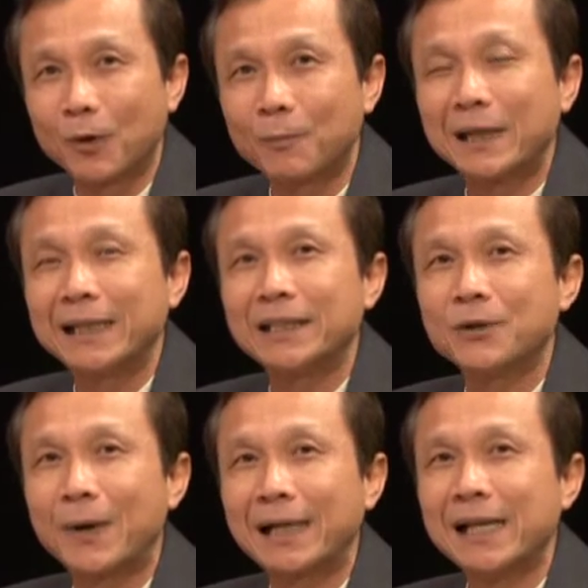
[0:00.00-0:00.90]
พบกัน
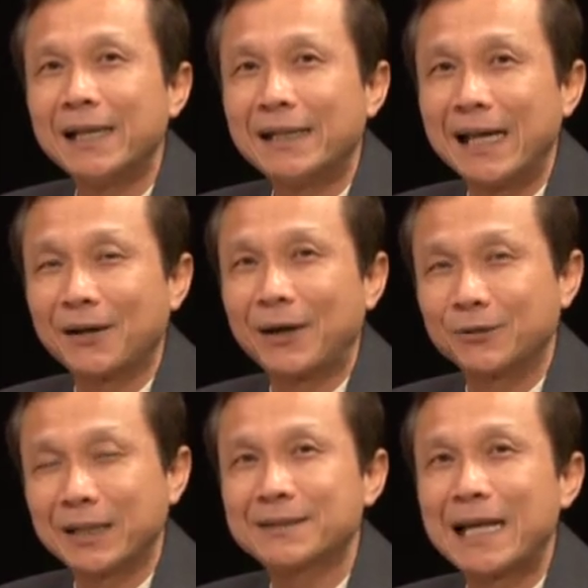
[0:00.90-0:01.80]
ที่วัด และเรา
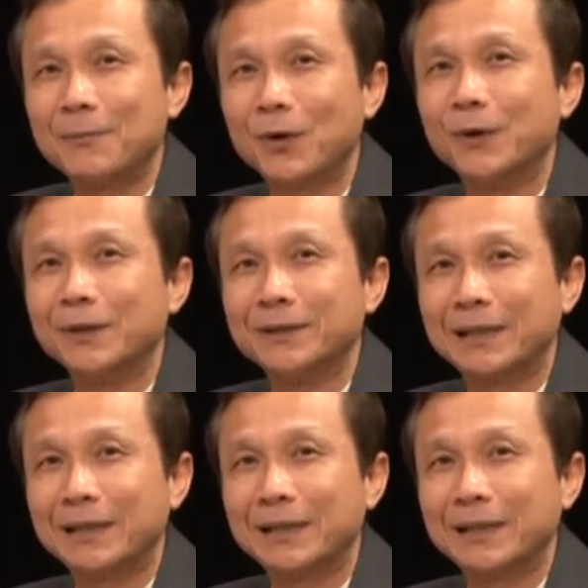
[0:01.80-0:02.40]
ทั้ง3คน